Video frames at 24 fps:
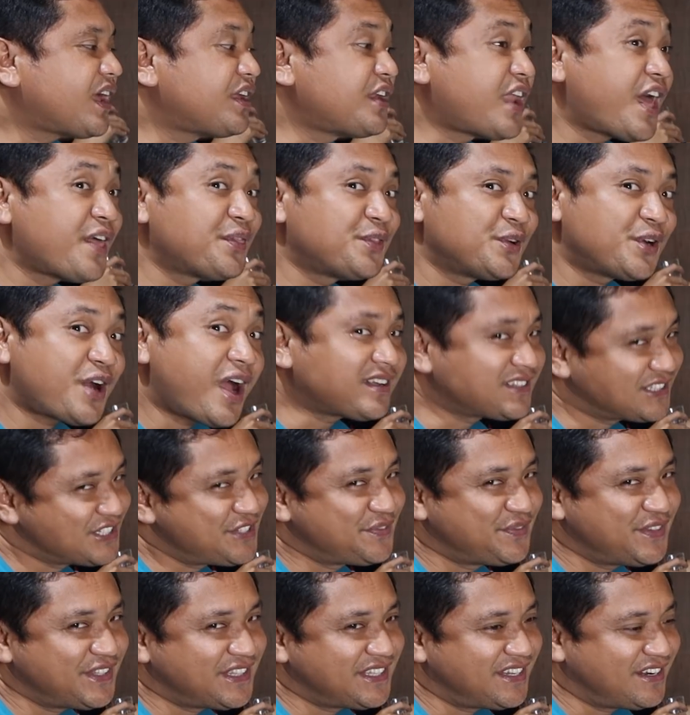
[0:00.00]
Another
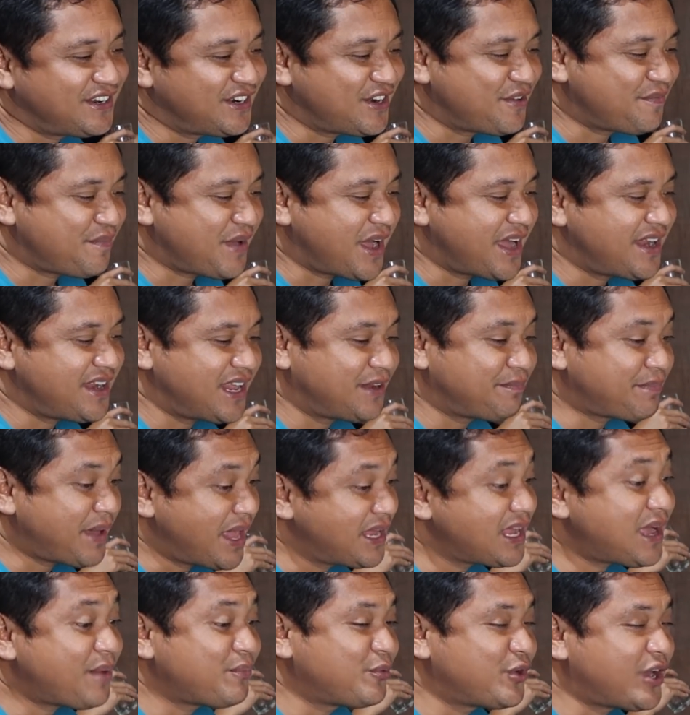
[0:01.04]
activity na naman. At
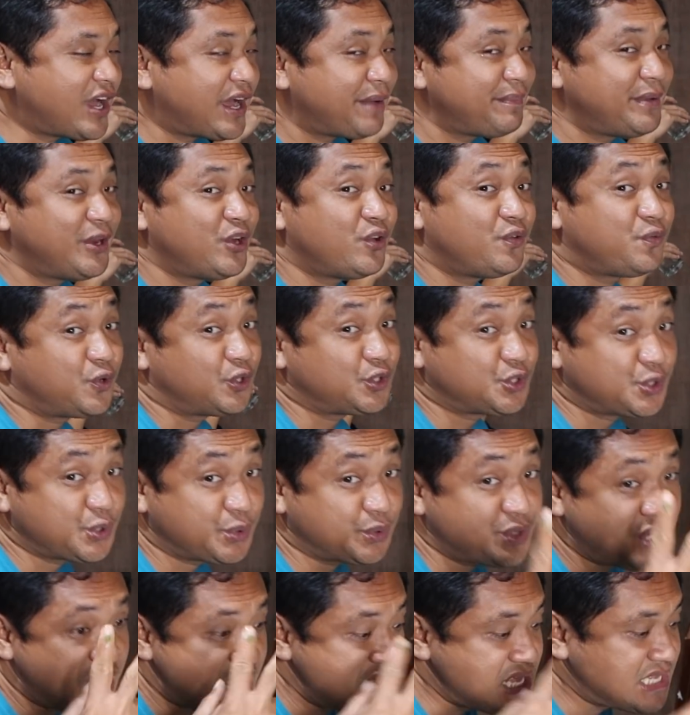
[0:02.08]
pahinga muna kami no, for
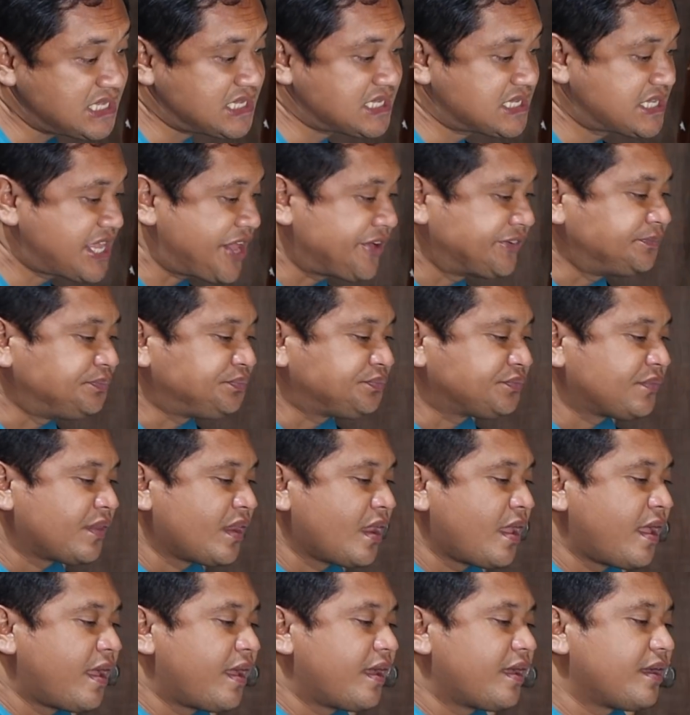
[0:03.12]
2 days.
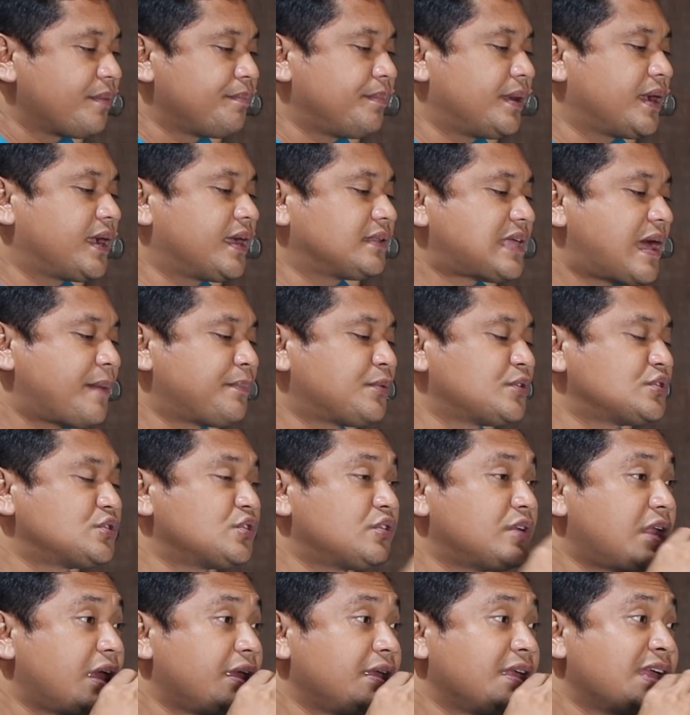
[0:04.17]
Pagkatapos
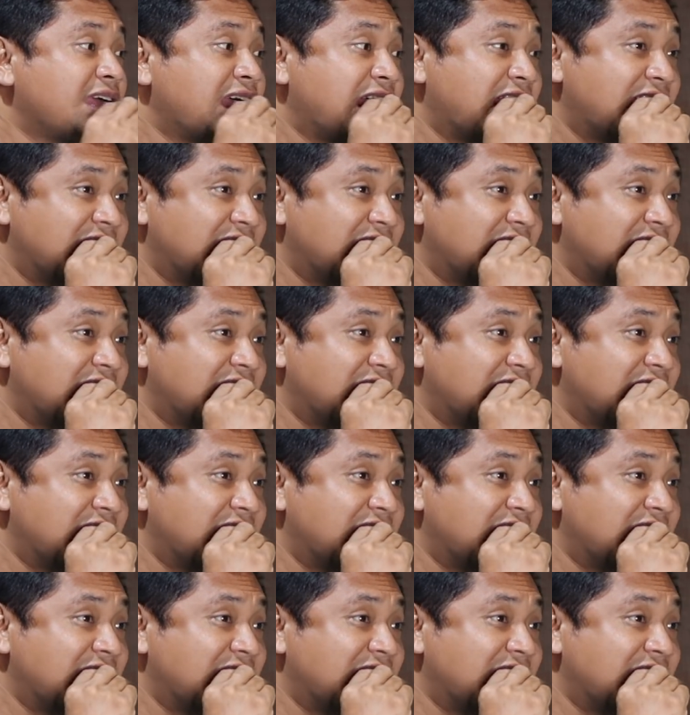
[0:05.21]
nun ay